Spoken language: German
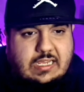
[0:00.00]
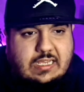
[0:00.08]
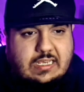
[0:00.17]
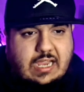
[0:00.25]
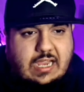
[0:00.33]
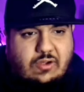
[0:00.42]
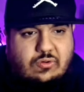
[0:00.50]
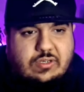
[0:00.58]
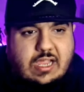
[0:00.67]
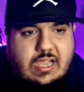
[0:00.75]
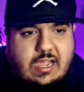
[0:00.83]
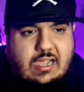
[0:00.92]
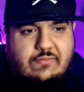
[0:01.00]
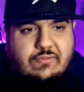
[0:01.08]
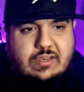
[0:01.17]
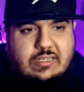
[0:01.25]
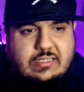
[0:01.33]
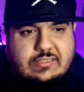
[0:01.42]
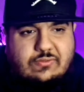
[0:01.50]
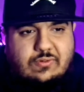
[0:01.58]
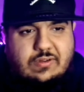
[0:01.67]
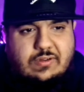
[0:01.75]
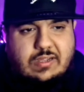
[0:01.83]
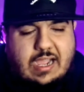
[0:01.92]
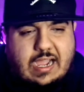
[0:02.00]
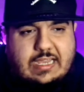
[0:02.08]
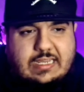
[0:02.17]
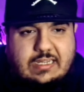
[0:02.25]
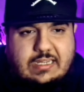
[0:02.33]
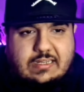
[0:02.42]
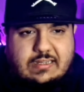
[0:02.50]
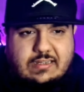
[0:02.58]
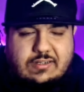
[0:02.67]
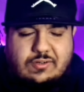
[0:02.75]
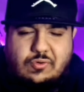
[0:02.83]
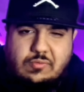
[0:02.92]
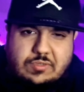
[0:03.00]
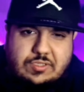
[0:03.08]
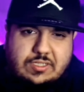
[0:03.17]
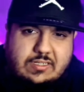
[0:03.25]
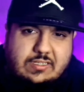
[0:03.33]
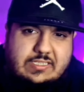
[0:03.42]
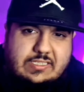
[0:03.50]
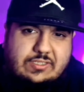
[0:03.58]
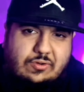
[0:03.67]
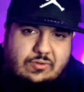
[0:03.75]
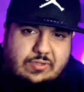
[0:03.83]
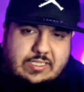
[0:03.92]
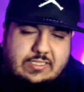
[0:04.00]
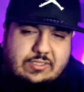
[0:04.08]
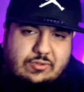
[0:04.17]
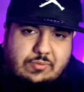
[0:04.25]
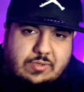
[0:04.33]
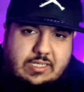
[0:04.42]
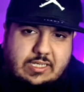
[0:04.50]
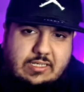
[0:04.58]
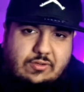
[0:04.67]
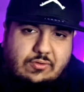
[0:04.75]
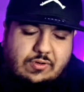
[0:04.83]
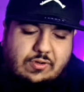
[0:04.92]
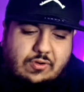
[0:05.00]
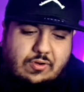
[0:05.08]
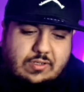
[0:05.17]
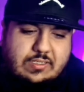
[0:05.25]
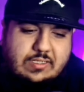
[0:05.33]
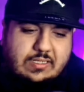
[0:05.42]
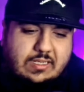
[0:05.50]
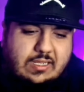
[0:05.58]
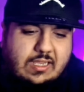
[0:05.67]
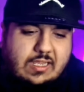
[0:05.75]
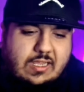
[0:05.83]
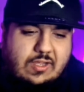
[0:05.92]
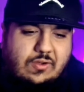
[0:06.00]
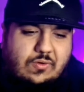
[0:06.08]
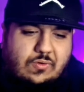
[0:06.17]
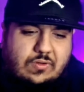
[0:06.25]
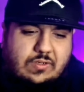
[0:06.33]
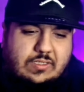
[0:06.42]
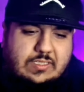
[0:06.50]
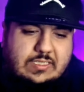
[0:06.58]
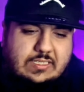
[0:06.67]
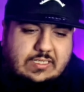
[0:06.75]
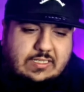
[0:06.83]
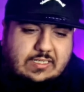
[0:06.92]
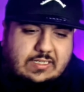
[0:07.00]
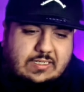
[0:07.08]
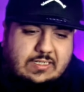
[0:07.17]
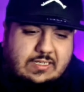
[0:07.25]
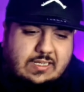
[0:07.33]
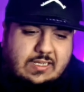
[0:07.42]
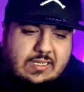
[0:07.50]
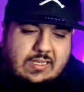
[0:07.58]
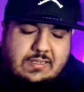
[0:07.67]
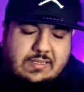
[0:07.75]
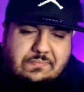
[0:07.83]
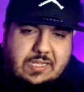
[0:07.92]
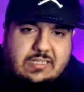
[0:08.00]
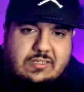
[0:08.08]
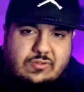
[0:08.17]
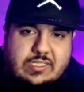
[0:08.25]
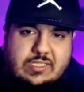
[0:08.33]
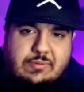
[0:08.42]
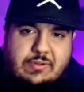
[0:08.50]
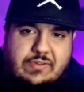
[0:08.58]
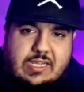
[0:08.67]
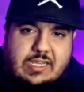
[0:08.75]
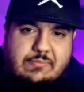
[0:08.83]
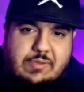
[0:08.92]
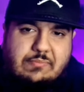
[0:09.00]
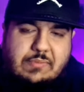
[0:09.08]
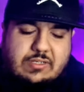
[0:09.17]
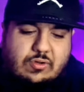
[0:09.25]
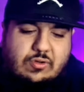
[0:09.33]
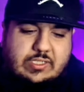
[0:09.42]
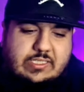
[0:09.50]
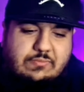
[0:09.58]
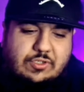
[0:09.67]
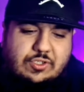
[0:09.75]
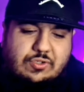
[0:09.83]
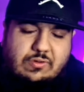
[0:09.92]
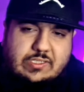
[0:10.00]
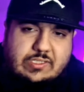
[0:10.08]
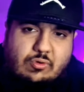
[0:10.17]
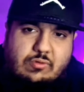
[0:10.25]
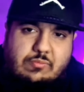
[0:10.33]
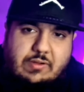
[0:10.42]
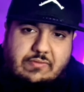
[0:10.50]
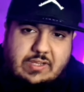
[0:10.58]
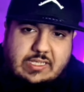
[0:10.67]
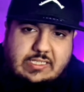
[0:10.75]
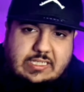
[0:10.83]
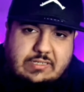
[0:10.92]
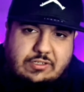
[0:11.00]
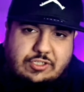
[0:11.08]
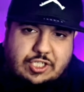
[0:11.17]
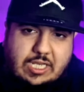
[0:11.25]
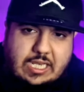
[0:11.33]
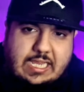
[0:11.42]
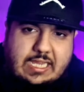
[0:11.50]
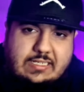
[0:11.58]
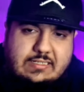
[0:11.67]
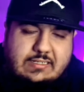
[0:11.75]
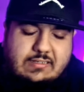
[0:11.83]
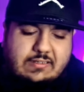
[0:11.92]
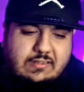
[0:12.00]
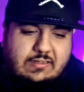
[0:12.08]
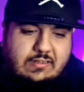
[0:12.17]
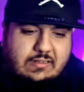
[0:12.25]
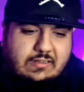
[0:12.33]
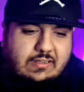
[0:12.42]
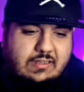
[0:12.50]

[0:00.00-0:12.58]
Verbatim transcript: nach und nach haben wir dann so einige komische Stories über den Jungen gehört. Und äh, dachten uns aber, wir geben ihm mal trotzdem eine Chance. Guck mal, wie er sich schlägt. Äh,